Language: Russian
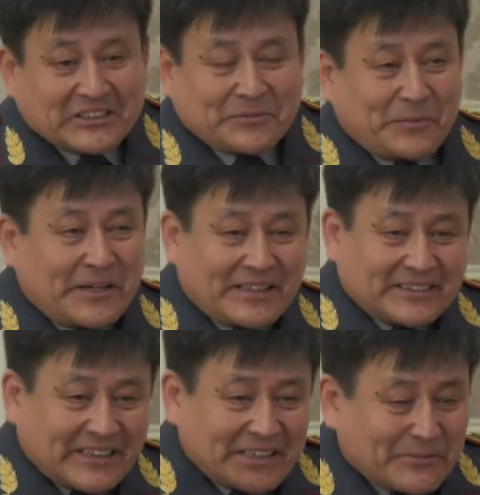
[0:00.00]
не
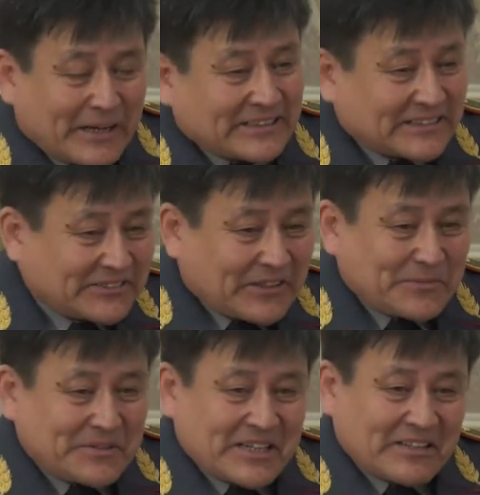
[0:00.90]
спит, занимается
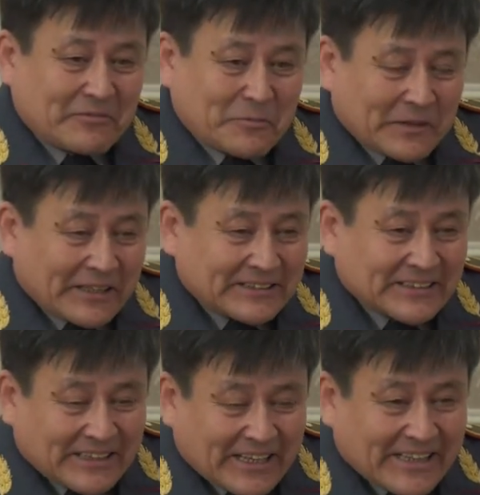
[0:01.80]
своим делом,
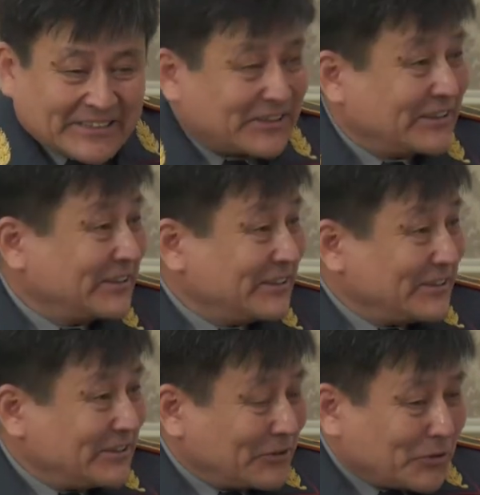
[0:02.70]
выполняет задачи.
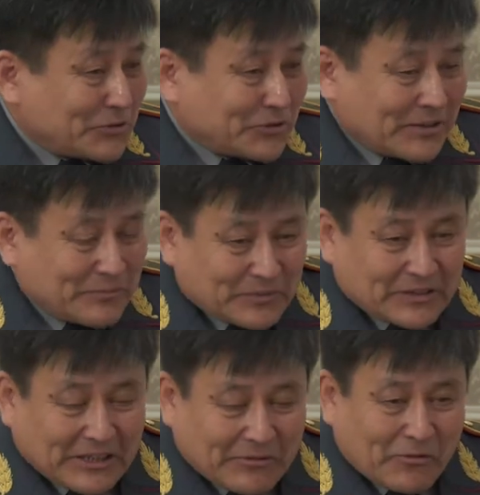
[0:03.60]
Ночью там
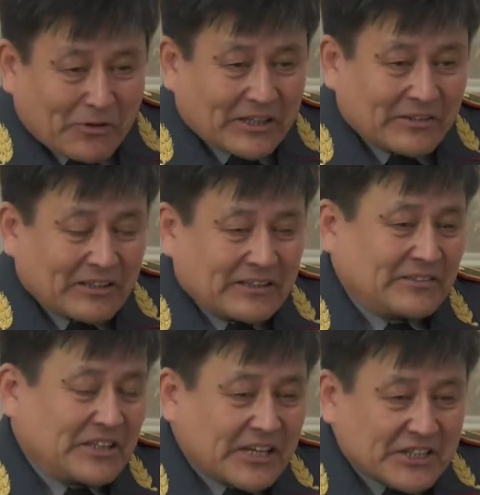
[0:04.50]
тревоги,
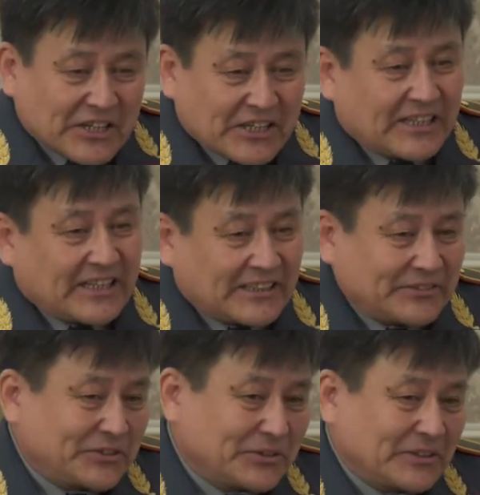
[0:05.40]
э, неожиданно
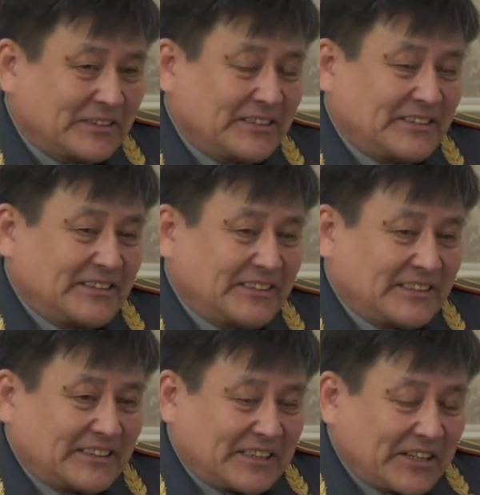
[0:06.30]
это все.
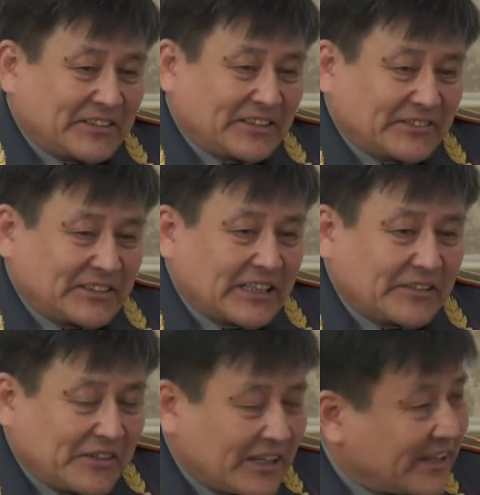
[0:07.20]
Техника вся
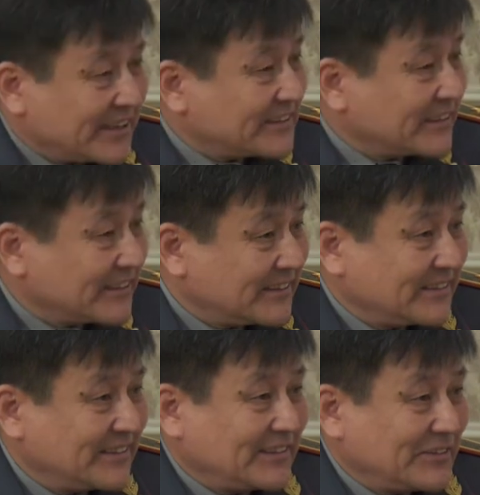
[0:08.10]
двигается.
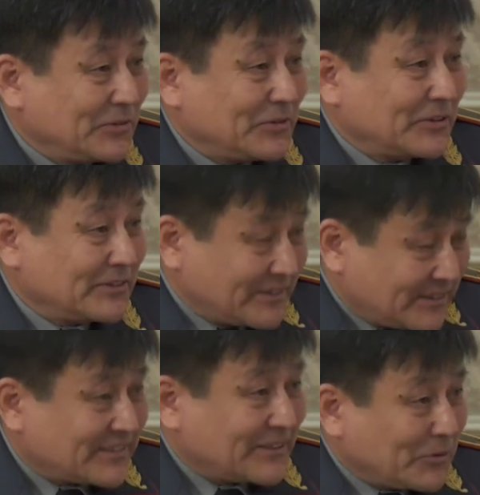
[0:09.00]
Вот.
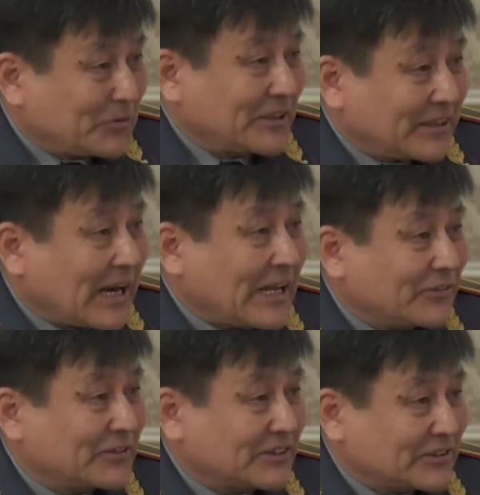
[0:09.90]
Это же, наоборот, ну, надо
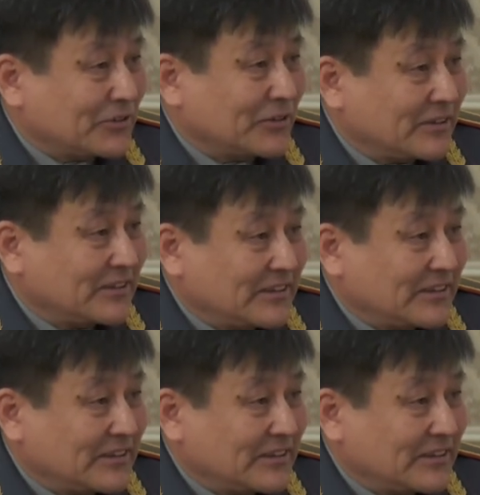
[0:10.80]
радоваться, что